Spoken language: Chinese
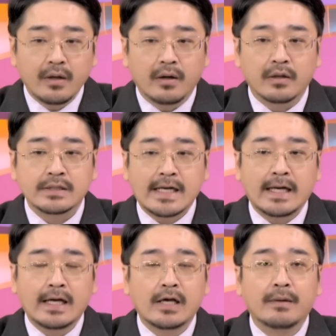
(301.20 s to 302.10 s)
啊，
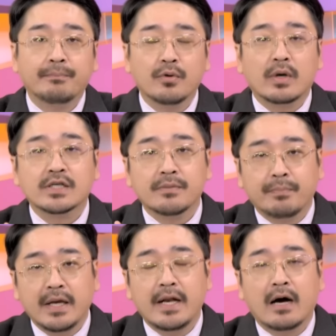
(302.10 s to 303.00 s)
在不管是
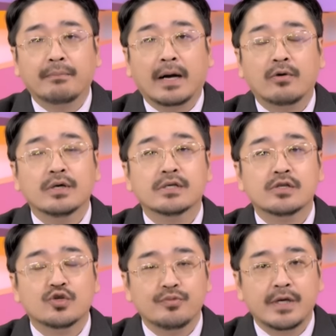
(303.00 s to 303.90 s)
B 两百或者是
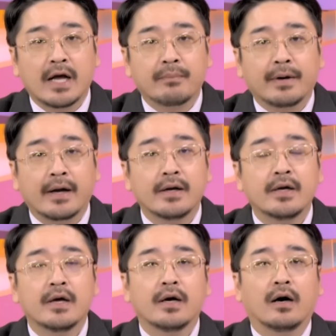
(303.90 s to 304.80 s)
GB 两百
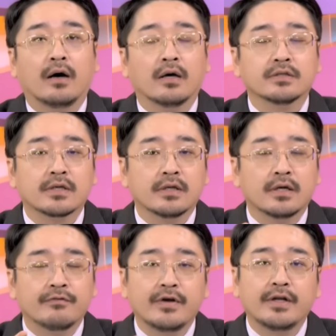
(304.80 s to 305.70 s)
啊，这
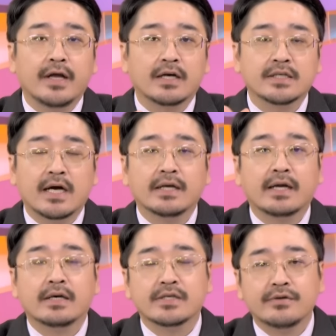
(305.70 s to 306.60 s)
个 NVIDIA 下一
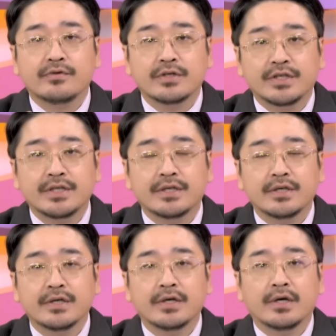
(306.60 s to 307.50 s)
代的伺服器
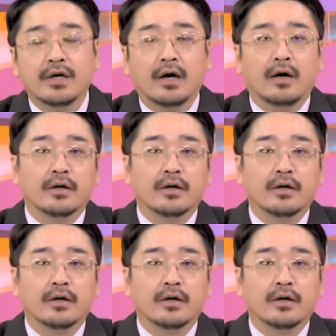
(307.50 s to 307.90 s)
啊，